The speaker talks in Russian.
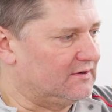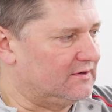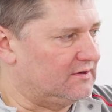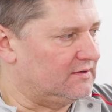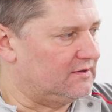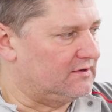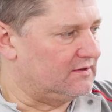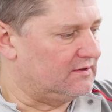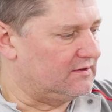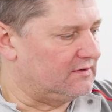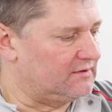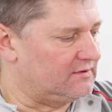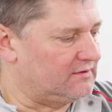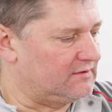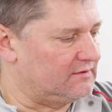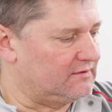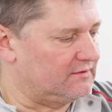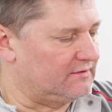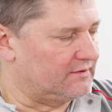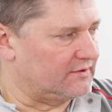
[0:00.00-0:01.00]

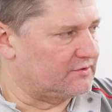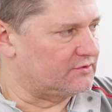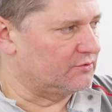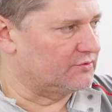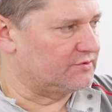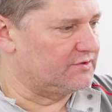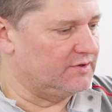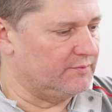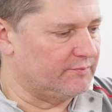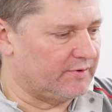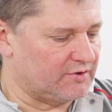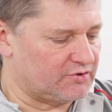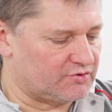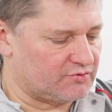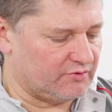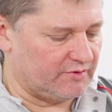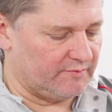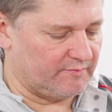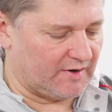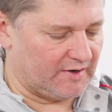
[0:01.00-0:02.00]
Э, насос
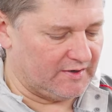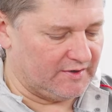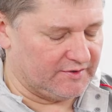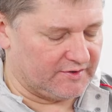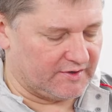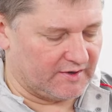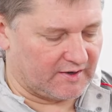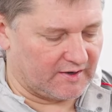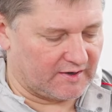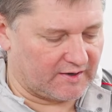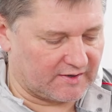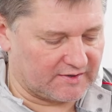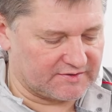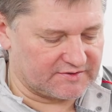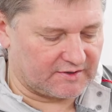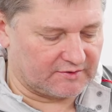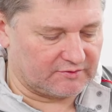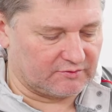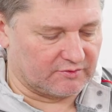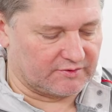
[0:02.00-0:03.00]
небольшой, маленький, как раз
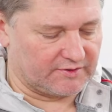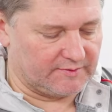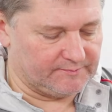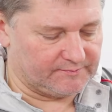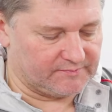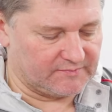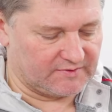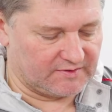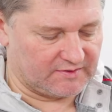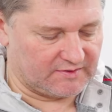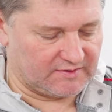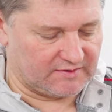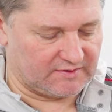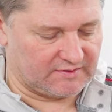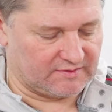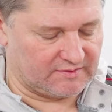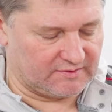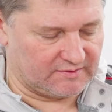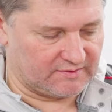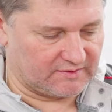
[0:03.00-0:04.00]
который
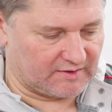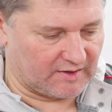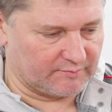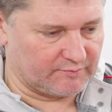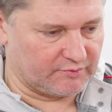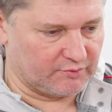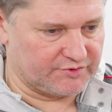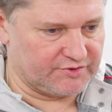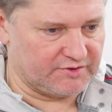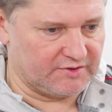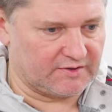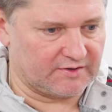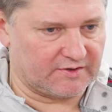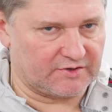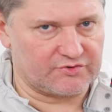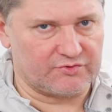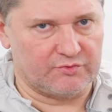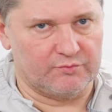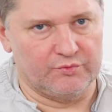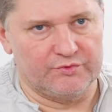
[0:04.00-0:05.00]
э, как бы очень
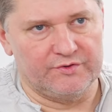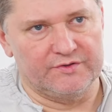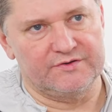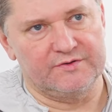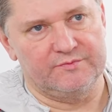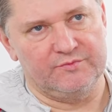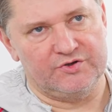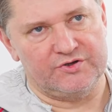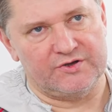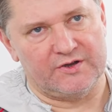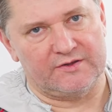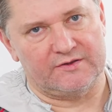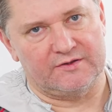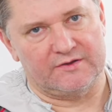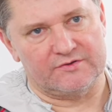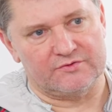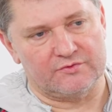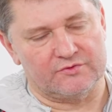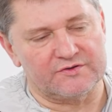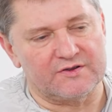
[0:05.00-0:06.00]
хорошо будет замещать
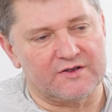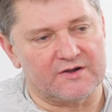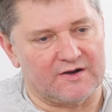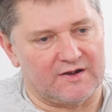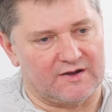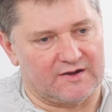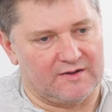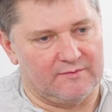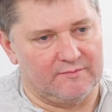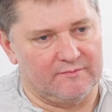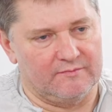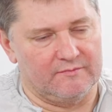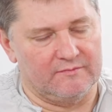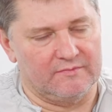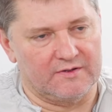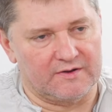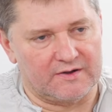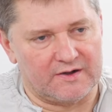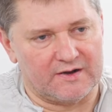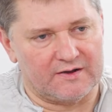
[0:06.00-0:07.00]
насос Грака.
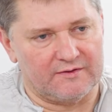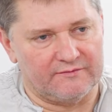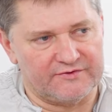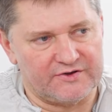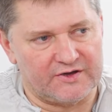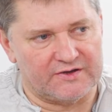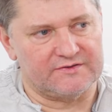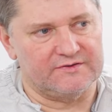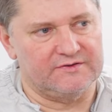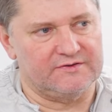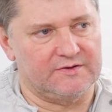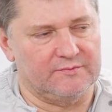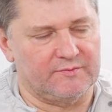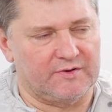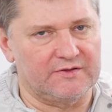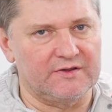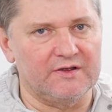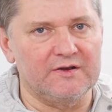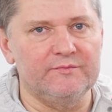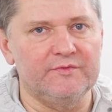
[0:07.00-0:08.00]
Грака, в частности,
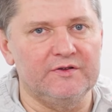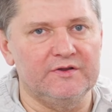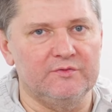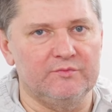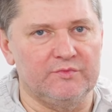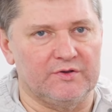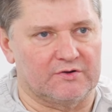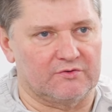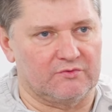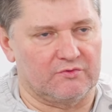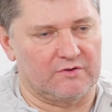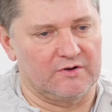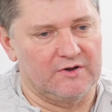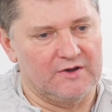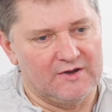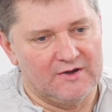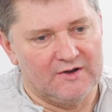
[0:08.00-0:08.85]
модель Мини-Меркур.